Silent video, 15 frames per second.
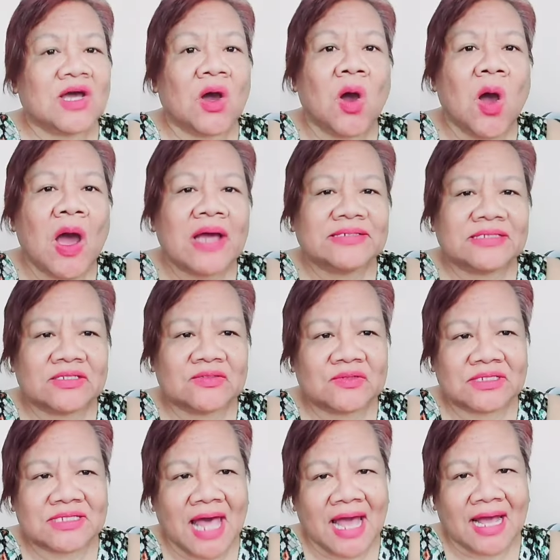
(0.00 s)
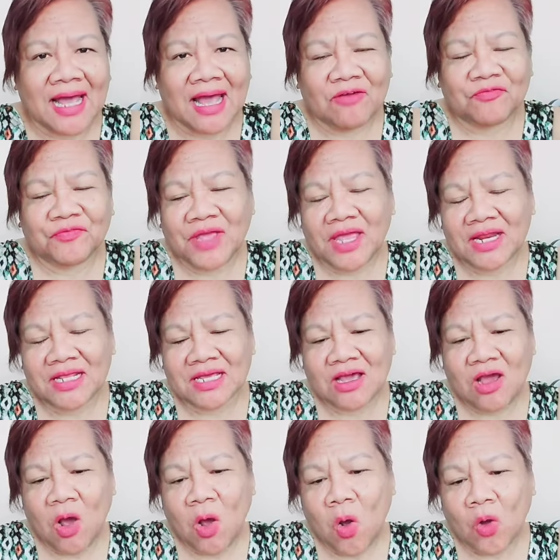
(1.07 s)
จนซูซ่าคาเฟ่นี่
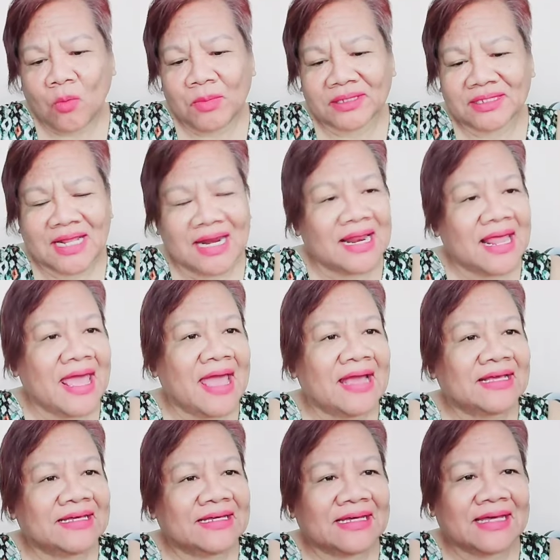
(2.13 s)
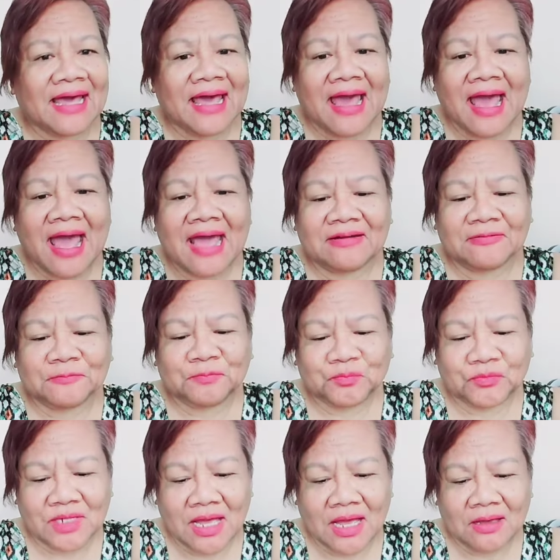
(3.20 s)
ก็ออกมาแถลงการ
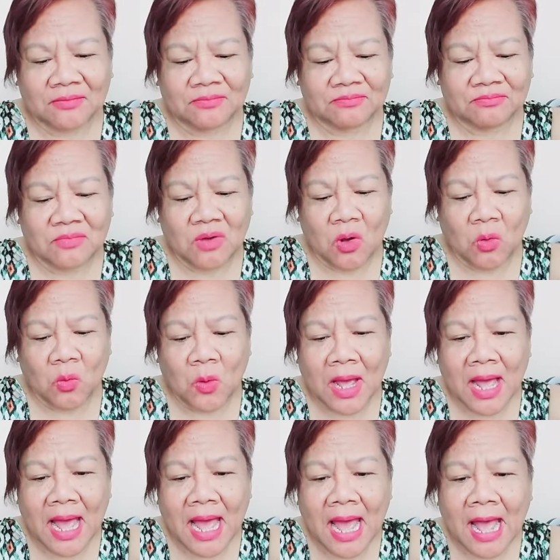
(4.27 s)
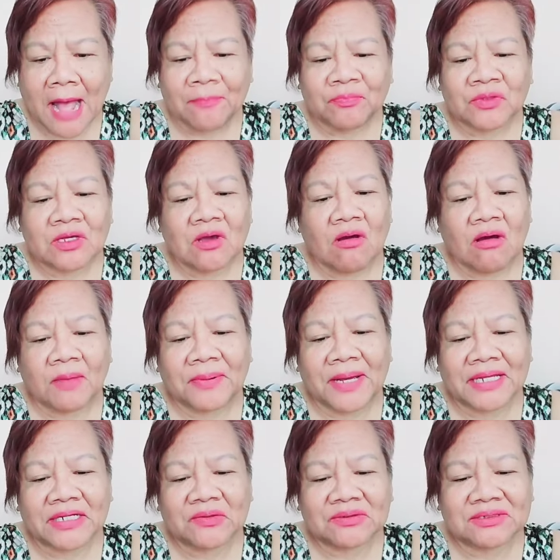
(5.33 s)
นะ บอกว่าขออภั
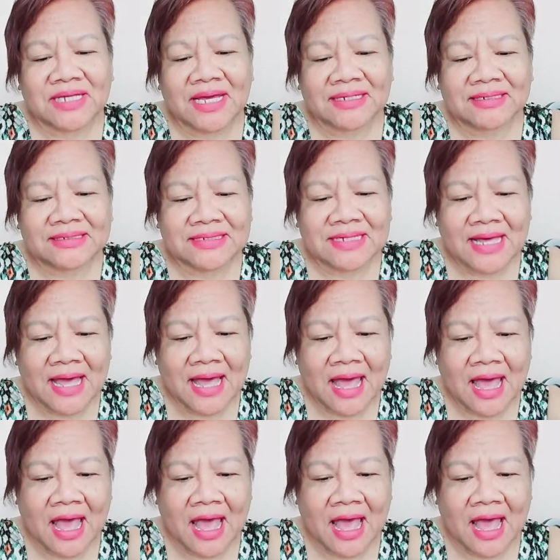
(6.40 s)
ยทุกท่านค่ะ